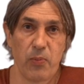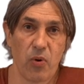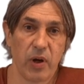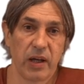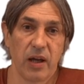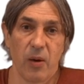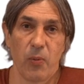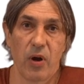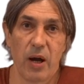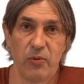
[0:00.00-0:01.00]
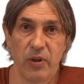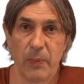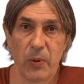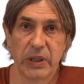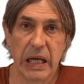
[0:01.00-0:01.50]
pour écrire un programme de
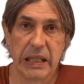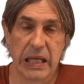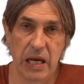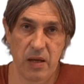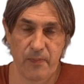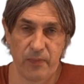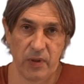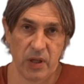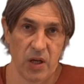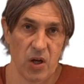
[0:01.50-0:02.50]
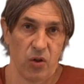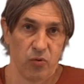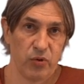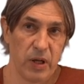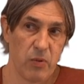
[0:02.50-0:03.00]
n'importe quelle taille.
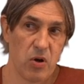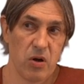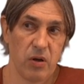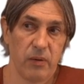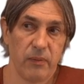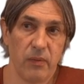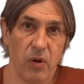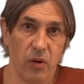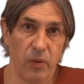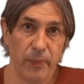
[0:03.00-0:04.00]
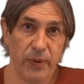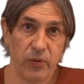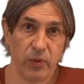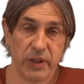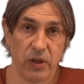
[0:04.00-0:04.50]
Tout d'abord, euh,
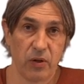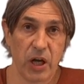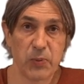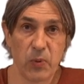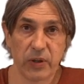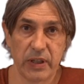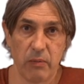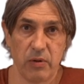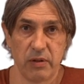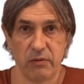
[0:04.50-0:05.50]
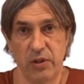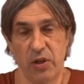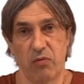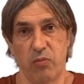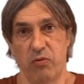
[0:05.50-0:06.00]
Python est un langage portable, ça veut
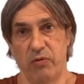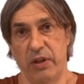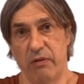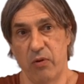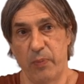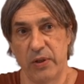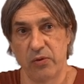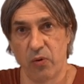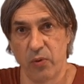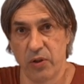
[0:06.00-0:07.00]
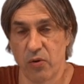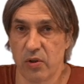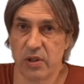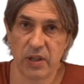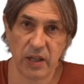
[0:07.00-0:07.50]
dire que vous pouvez développer sur
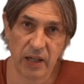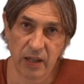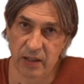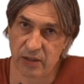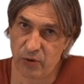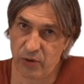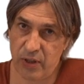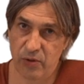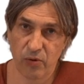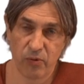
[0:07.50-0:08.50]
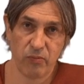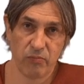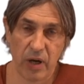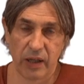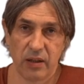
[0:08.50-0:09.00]
Windows et exécuter sur
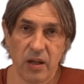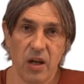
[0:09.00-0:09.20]
Mac.